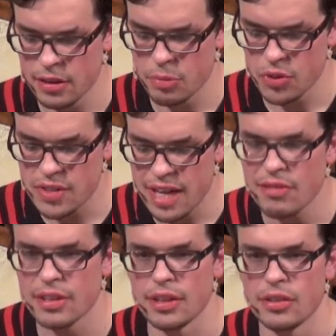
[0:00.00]

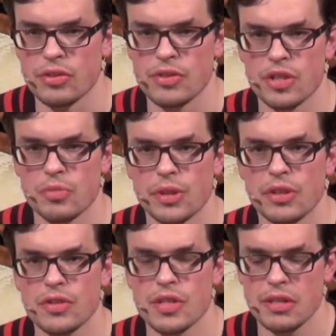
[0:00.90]
podstawę tego, to znaczy pewien
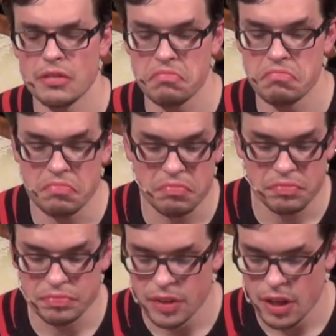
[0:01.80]
rodzaj
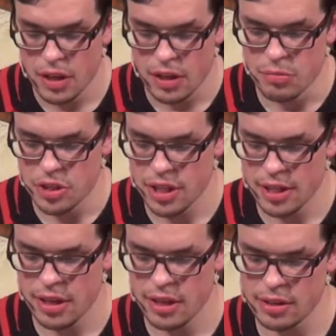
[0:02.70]

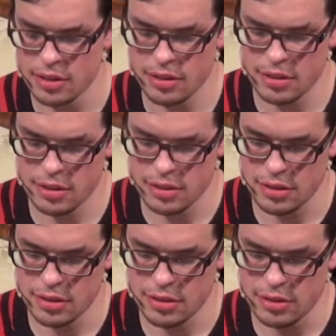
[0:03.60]
myślenia
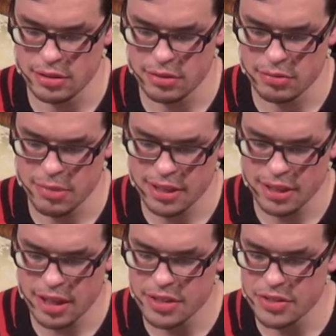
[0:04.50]

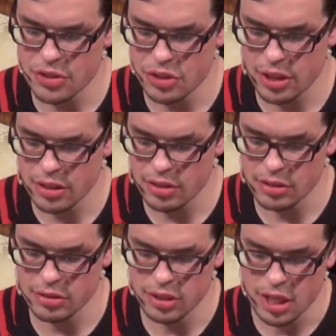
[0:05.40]

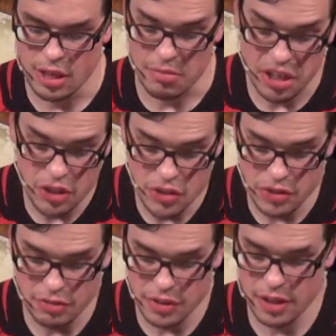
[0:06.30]
materialistycznego,
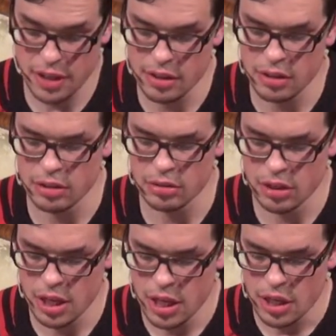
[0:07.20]
marksistowskiego,
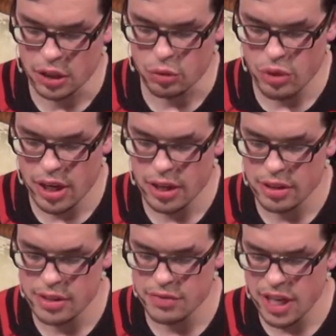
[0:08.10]

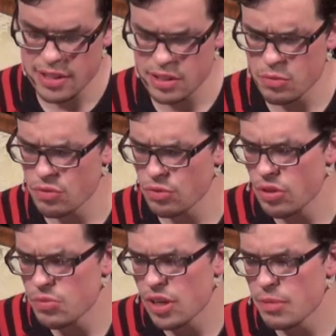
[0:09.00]
które Swinarski mówił, no
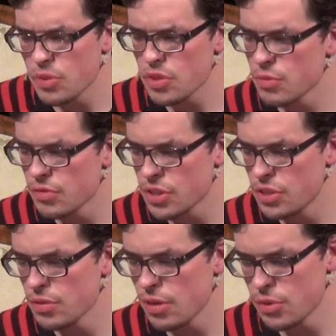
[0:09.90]
dobrze, no ale po co my
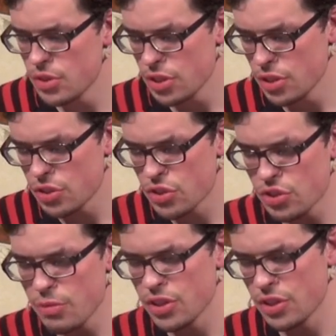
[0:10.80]
właściwie mamy dzisiaj się
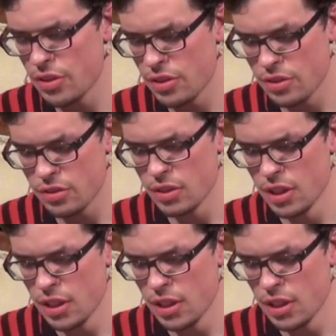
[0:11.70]
trzymać tego